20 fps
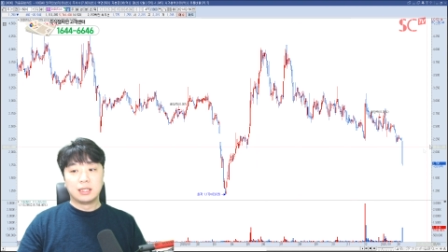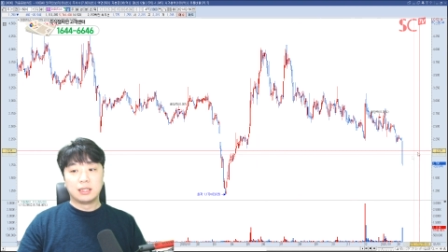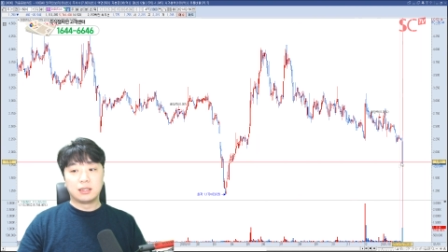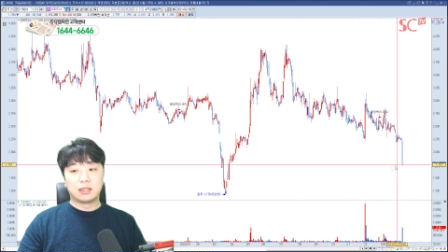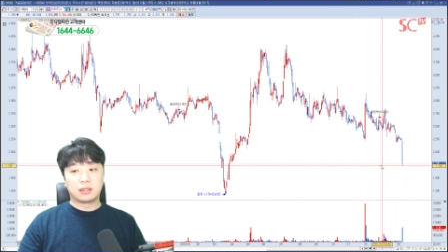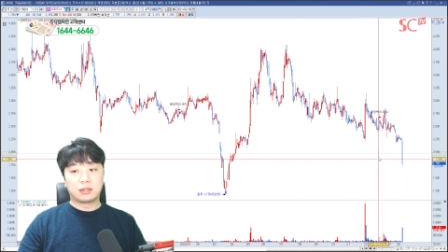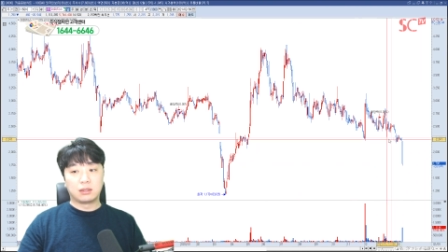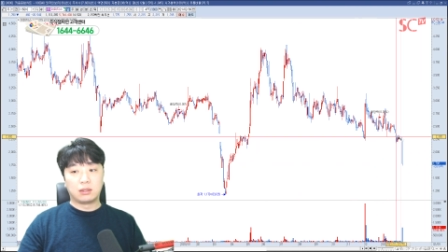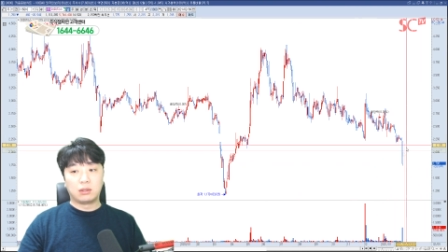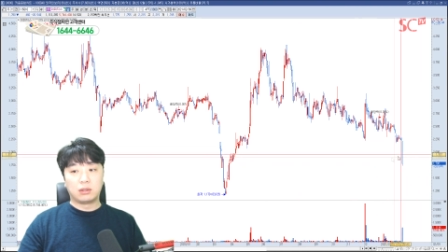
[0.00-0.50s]

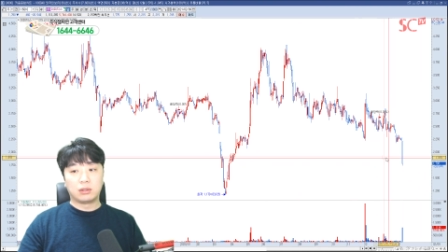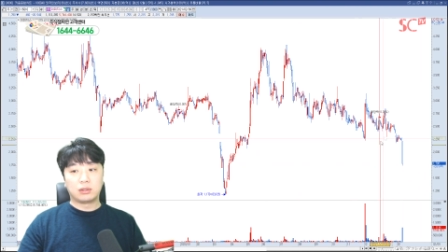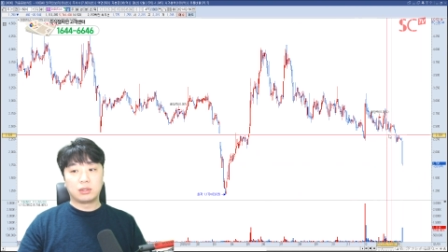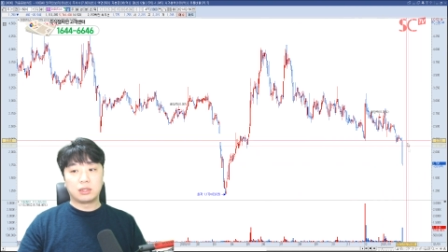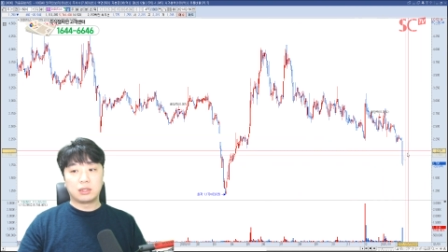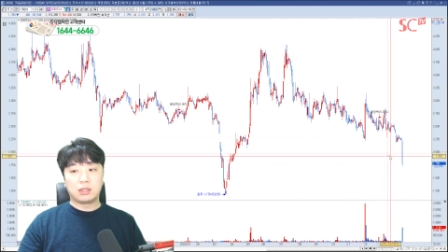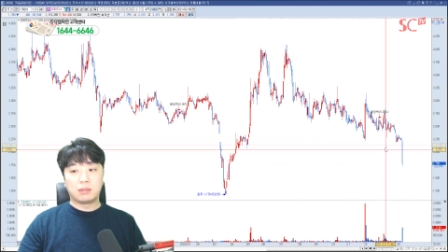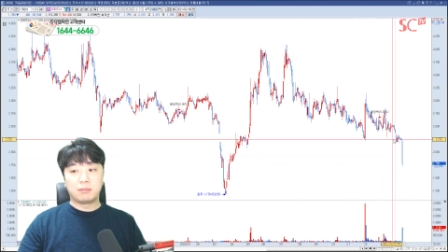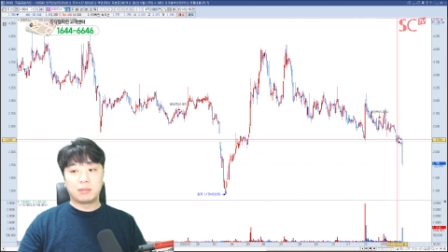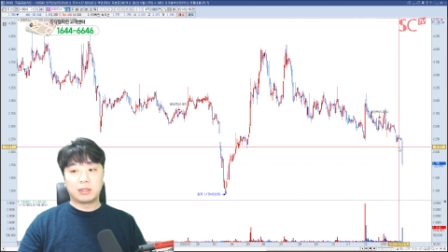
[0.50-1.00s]
이제 그런
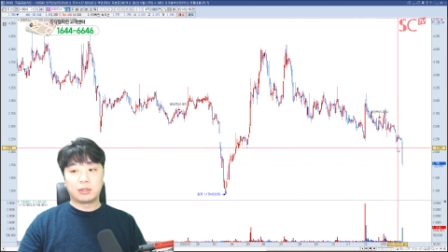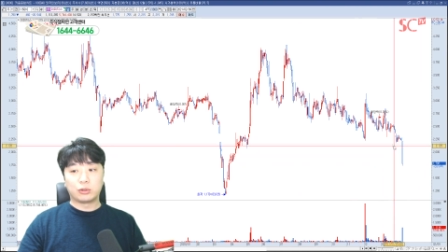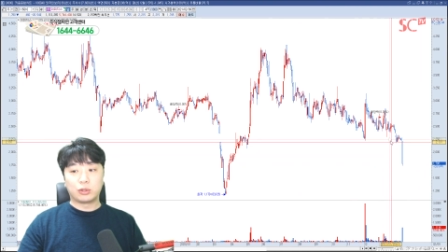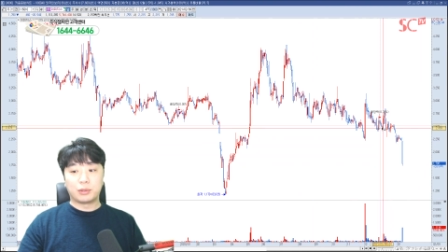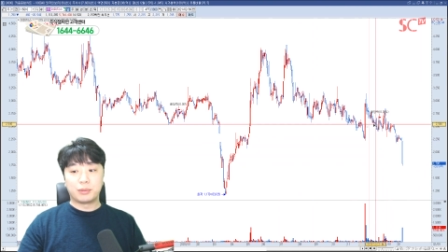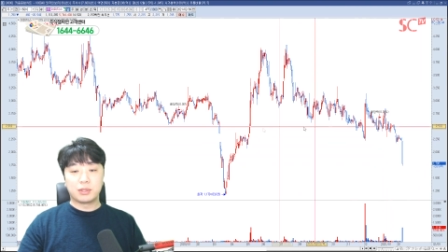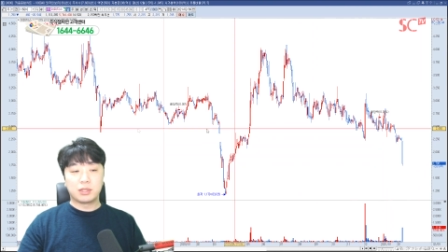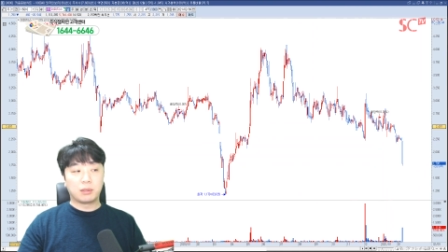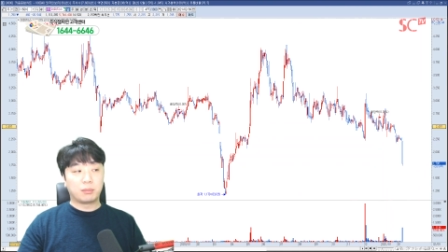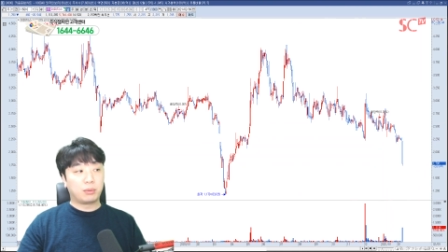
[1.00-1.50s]
것들이
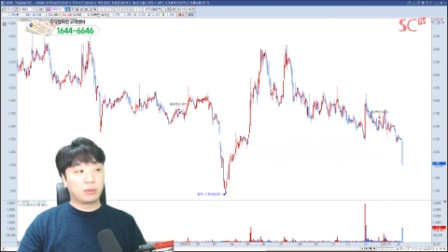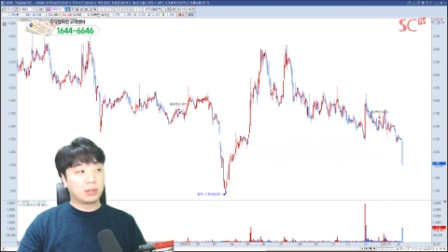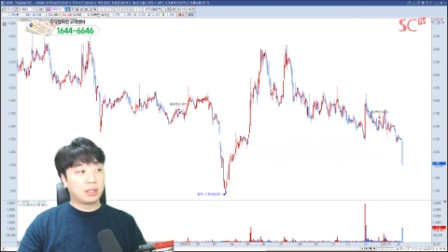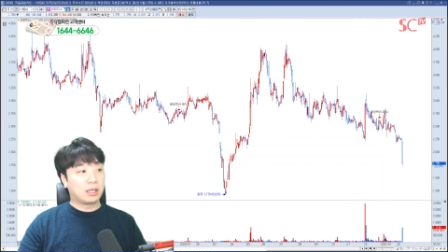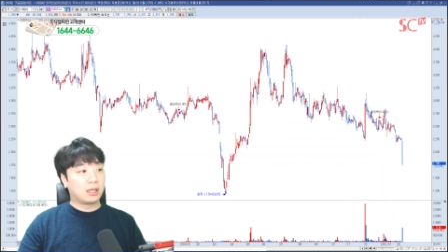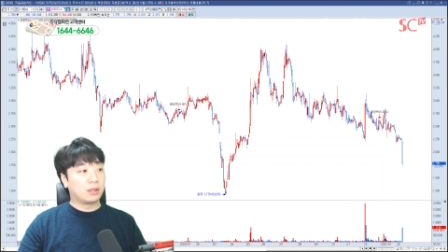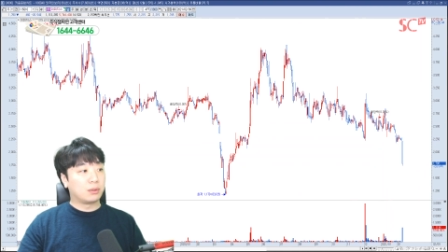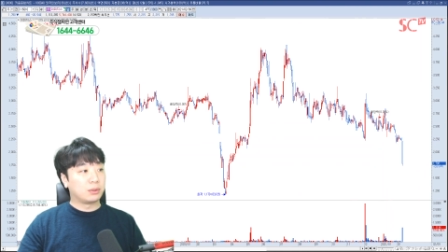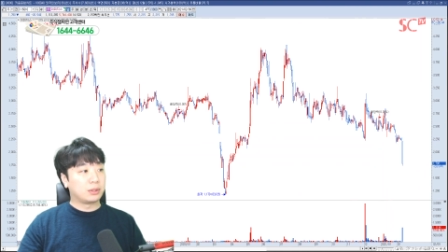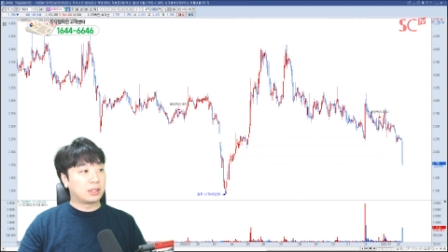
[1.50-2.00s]
선반영되면서
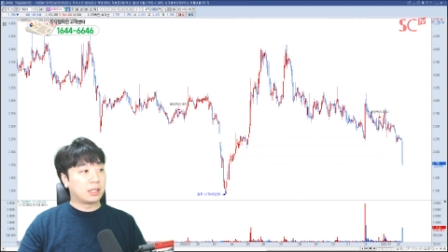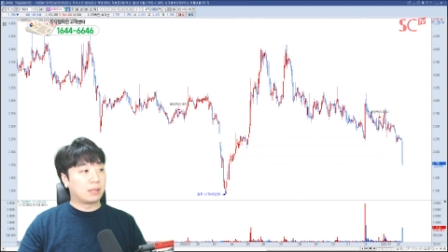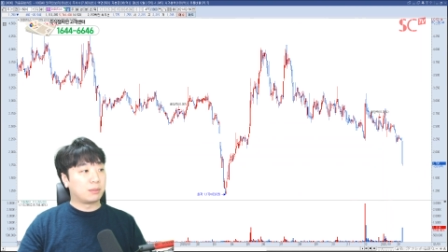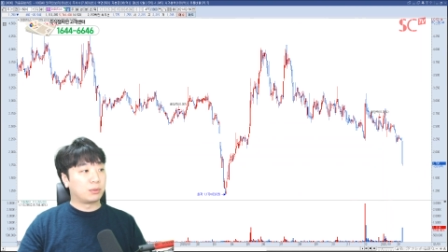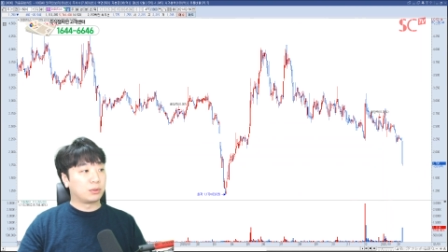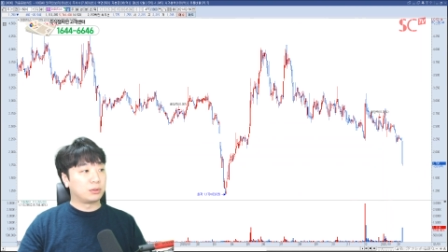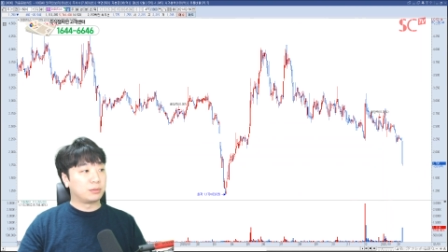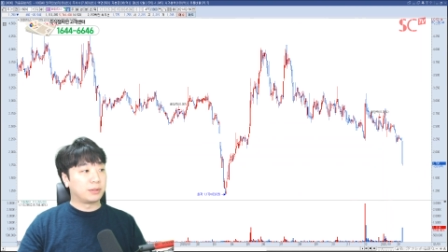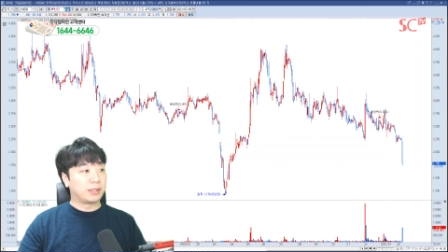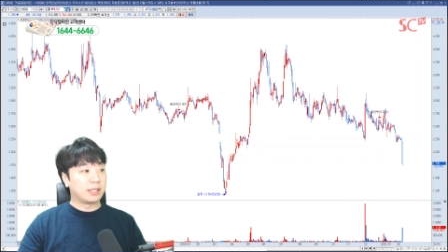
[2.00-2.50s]
폭락하고 있다
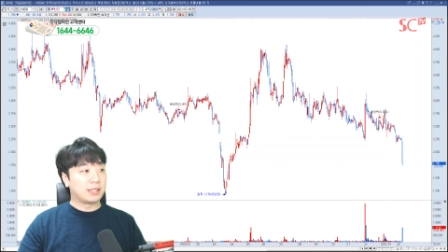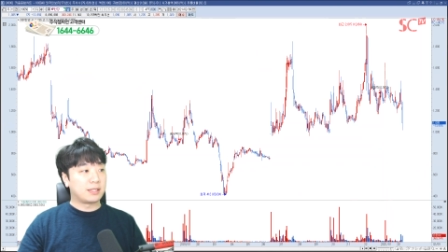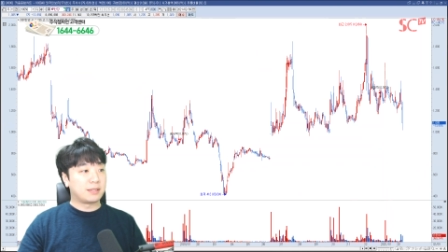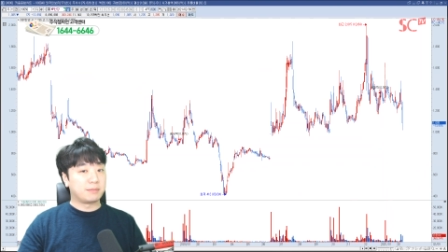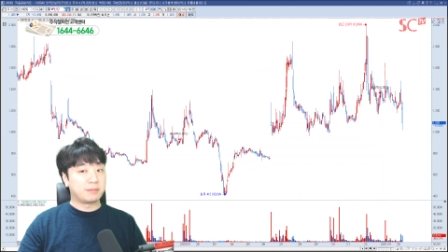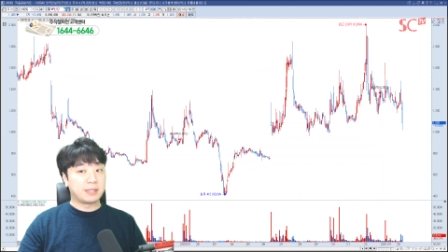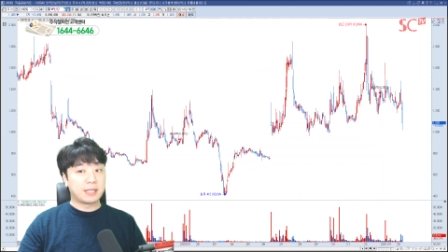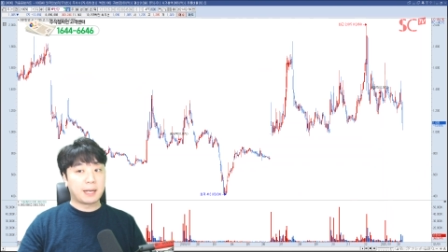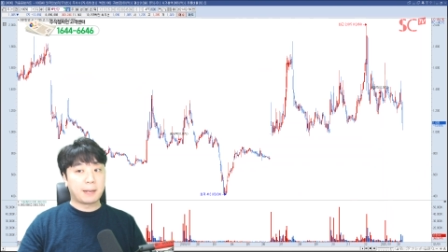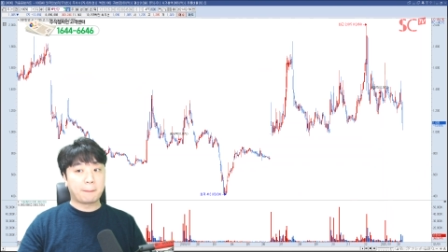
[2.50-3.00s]
보시면
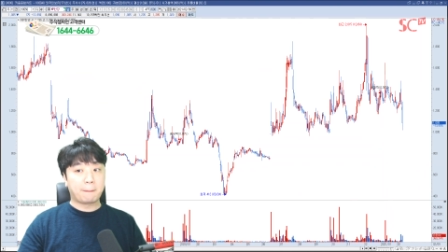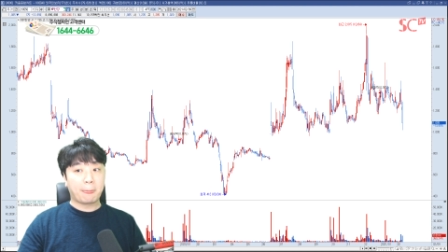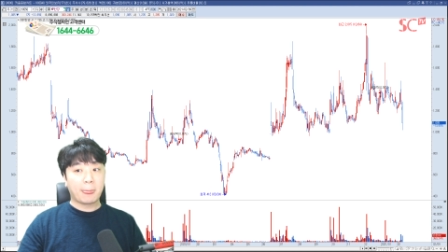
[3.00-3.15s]
되겠습니다.